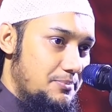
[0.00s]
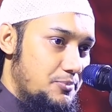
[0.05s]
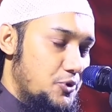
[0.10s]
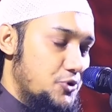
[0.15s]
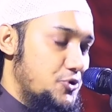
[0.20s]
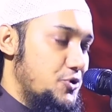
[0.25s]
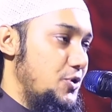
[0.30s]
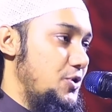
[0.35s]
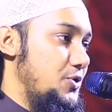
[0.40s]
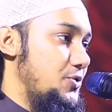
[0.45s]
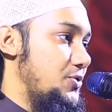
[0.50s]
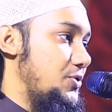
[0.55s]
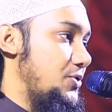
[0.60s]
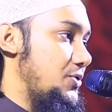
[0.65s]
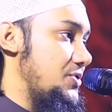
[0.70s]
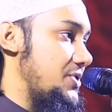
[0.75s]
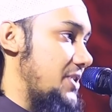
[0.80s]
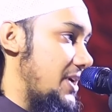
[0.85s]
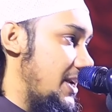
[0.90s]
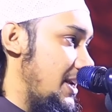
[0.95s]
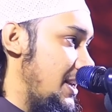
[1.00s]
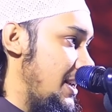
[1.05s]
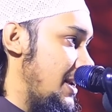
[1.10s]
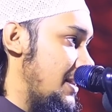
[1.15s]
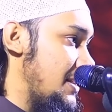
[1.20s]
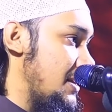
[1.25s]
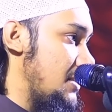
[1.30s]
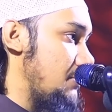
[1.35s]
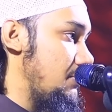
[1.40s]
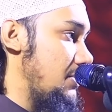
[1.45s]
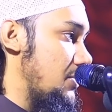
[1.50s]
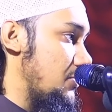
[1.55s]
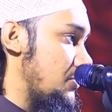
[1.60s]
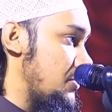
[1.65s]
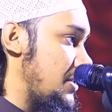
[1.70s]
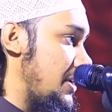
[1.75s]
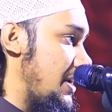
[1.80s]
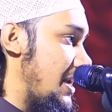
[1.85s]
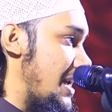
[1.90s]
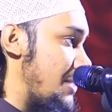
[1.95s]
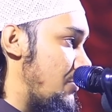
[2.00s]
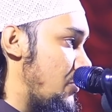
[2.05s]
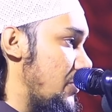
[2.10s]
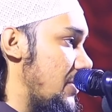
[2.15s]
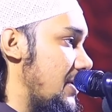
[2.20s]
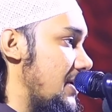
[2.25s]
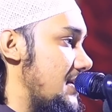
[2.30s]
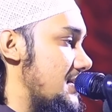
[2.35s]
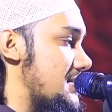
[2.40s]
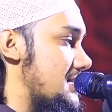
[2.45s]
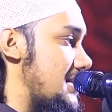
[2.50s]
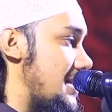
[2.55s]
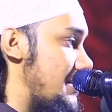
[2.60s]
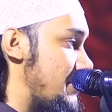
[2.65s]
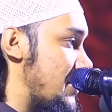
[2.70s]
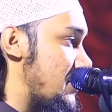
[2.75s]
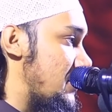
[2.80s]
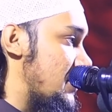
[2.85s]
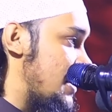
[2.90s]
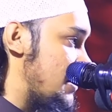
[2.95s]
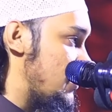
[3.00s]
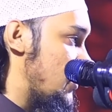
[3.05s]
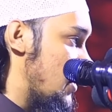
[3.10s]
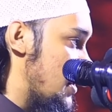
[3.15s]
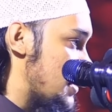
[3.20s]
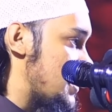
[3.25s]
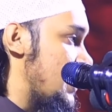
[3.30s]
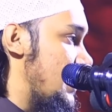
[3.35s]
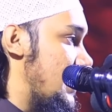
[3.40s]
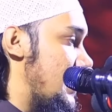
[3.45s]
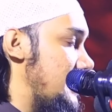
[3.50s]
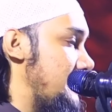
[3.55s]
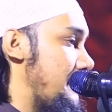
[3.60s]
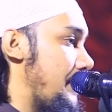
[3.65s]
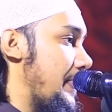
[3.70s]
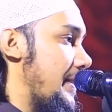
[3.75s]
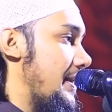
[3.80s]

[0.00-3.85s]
প্রচলিত জাহিলিয়াতের বিরুদ্ধে এমন এক ইসলামের কথা বলেছিলেন